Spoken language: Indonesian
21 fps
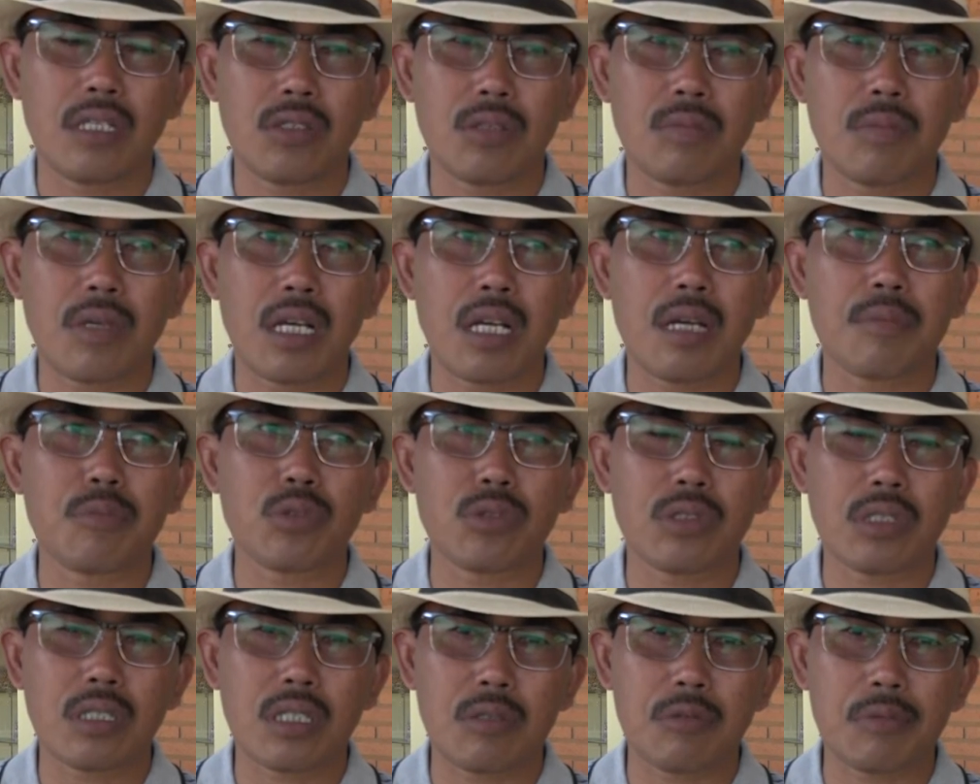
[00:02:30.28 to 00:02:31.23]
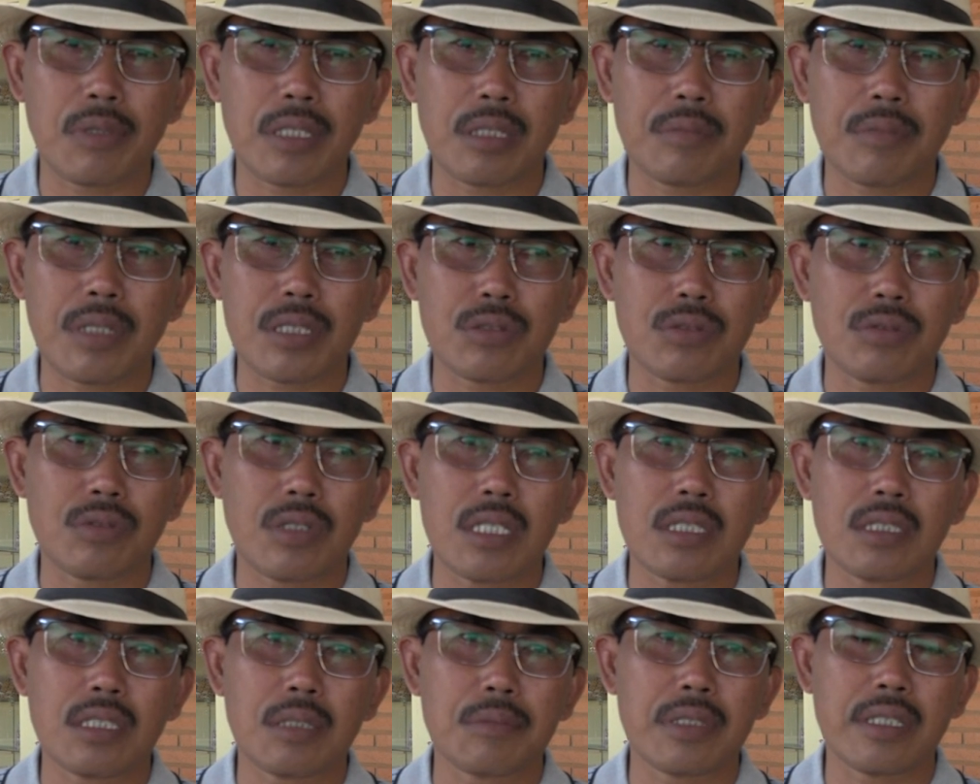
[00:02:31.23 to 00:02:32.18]
atau mangga puter Kabupaten
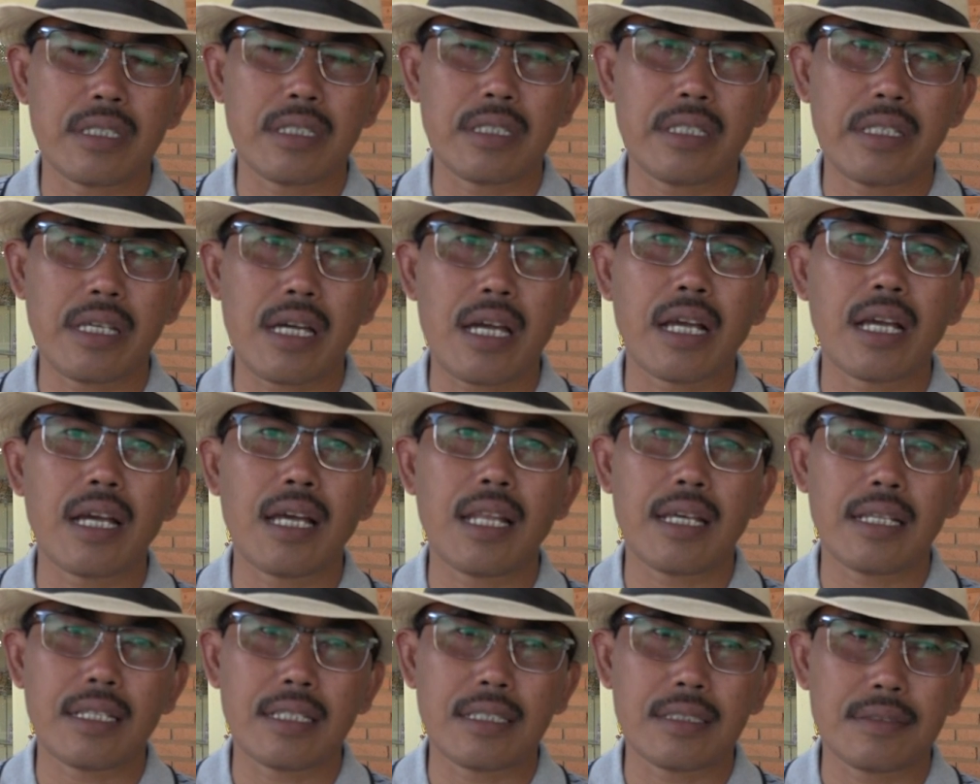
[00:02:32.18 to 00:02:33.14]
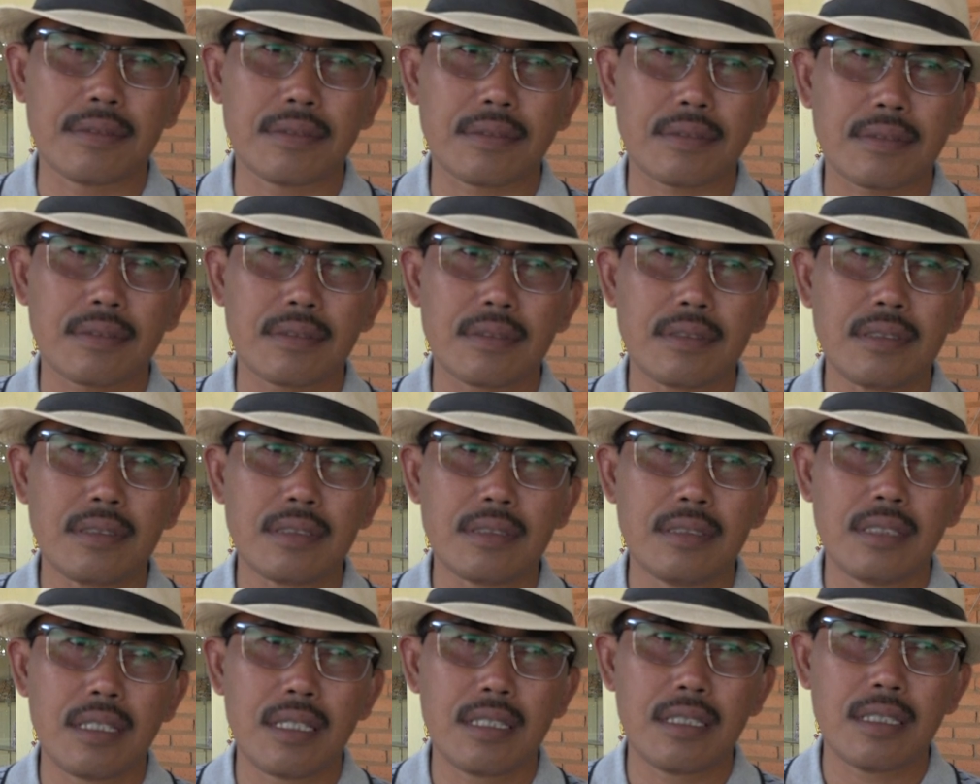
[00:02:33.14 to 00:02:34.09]
Pasuruan yang dari Anggalan
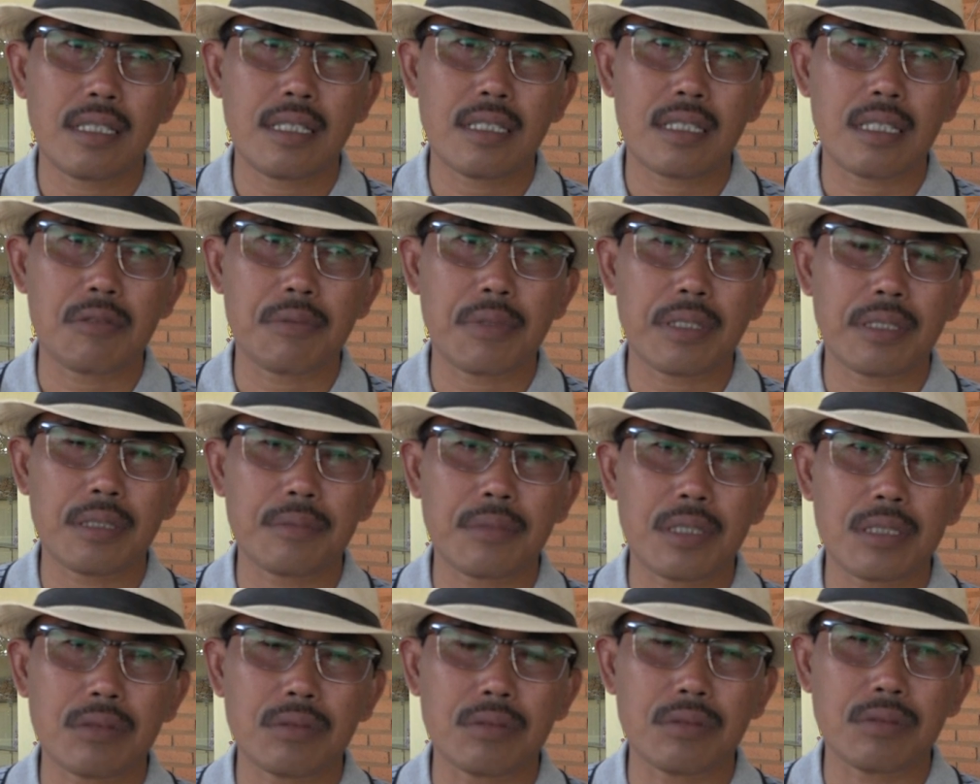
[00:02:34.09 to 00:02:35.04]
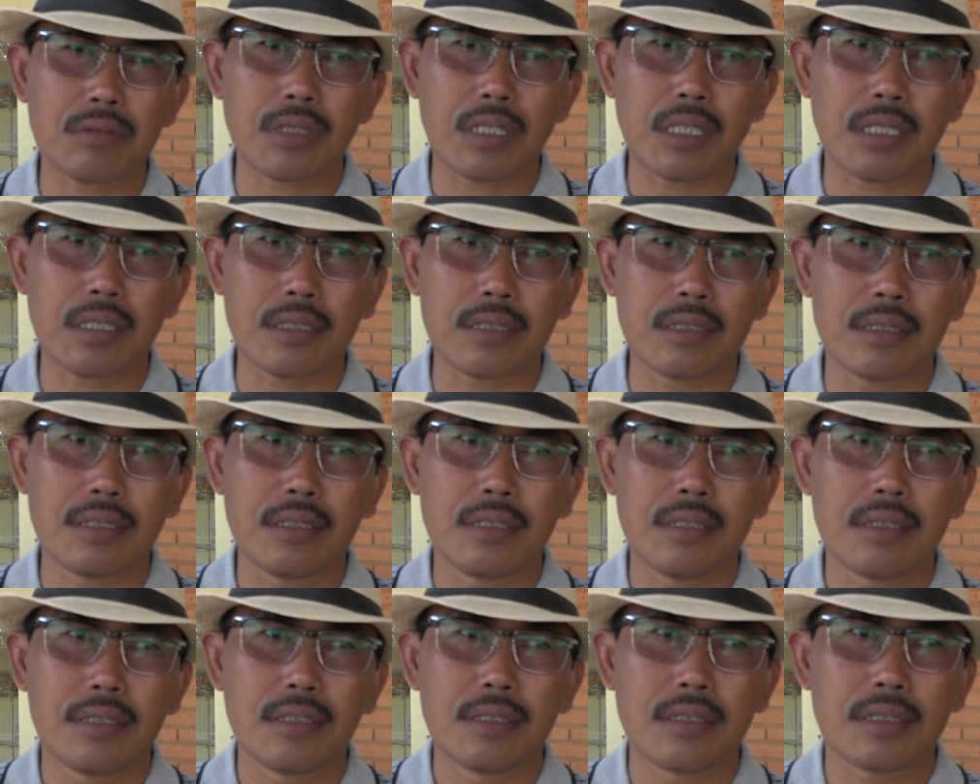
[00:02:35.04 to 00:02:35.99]
Anggalan Kabupaten Pasuruan
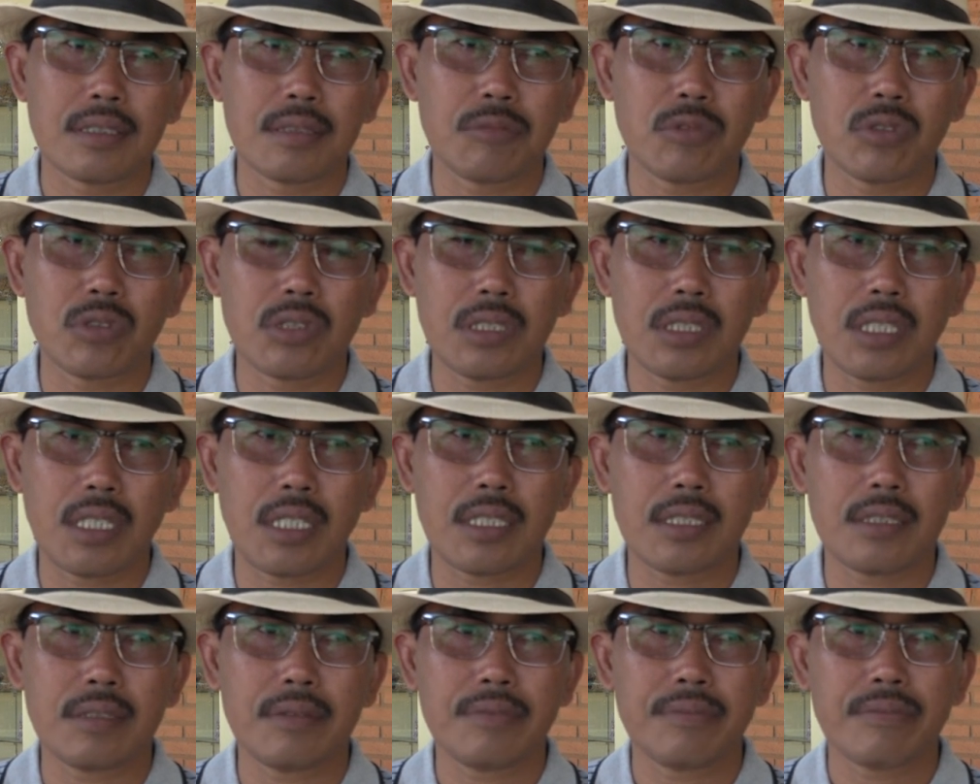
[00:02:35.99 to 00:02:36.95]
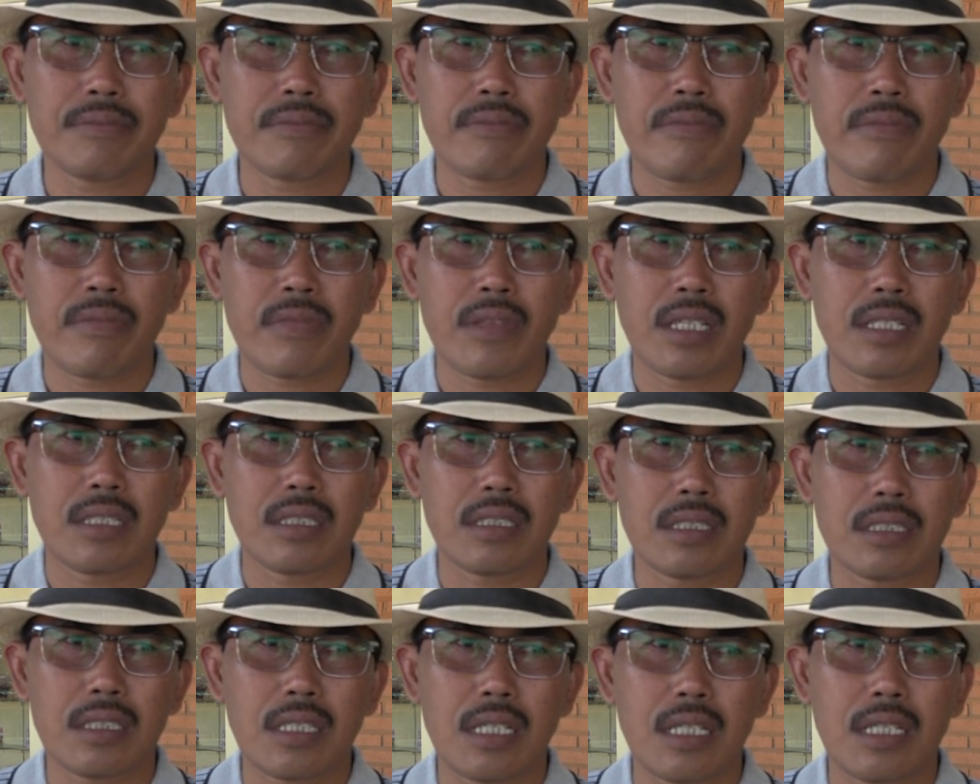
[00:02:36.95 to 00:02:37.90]
kemudian
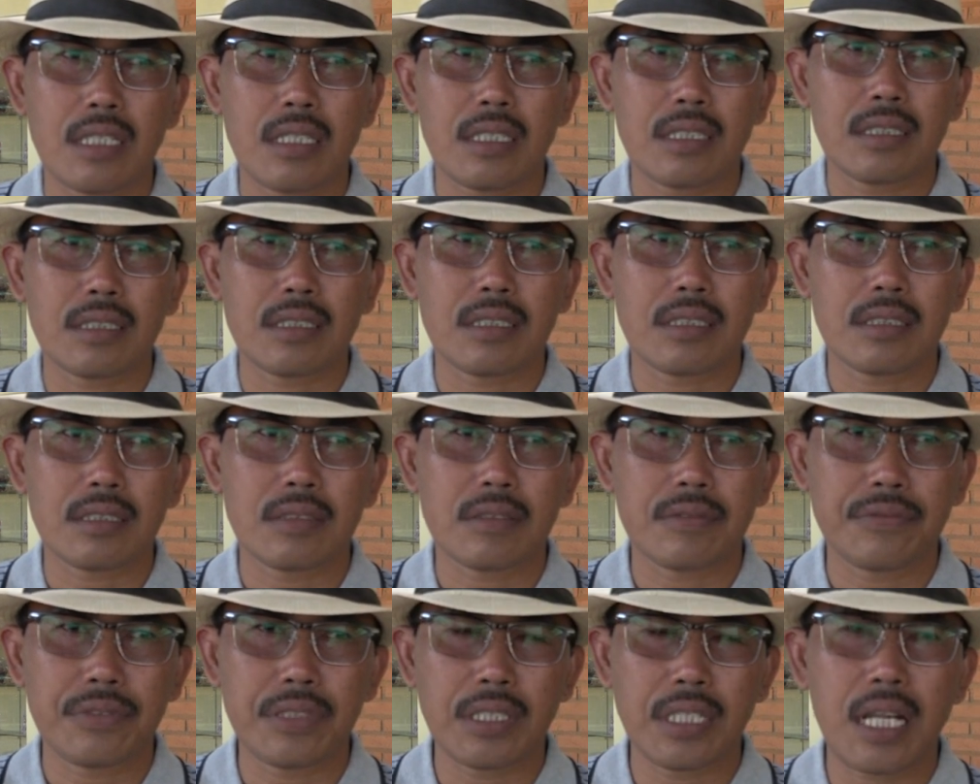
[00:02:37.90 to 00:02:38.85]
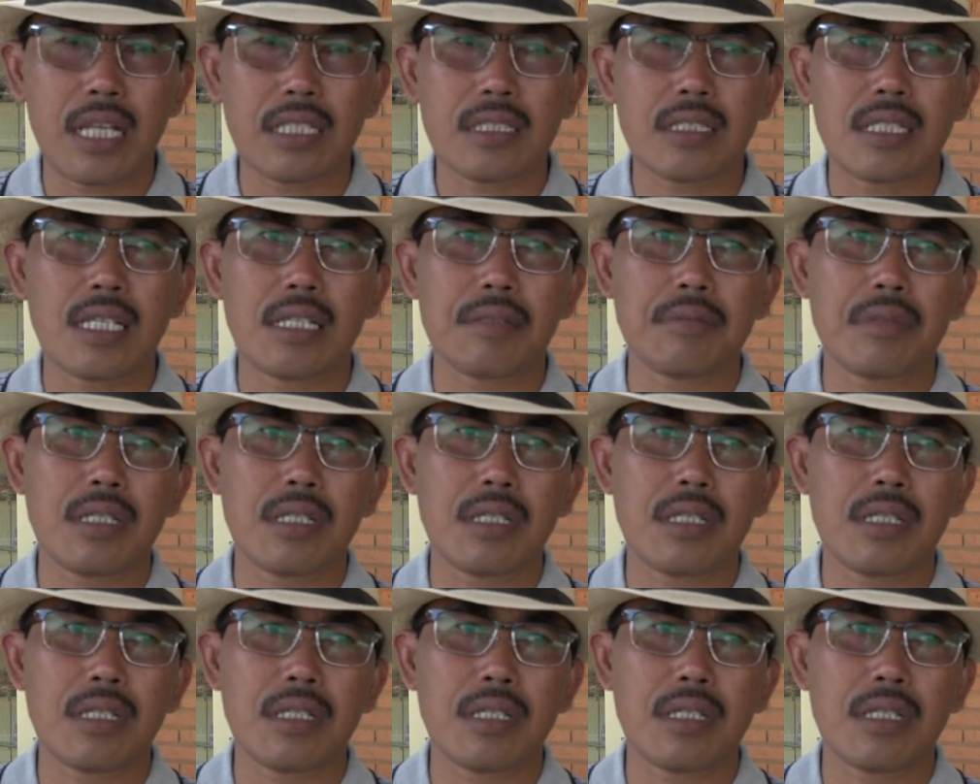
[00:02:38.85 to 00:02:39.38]
dengan viralnya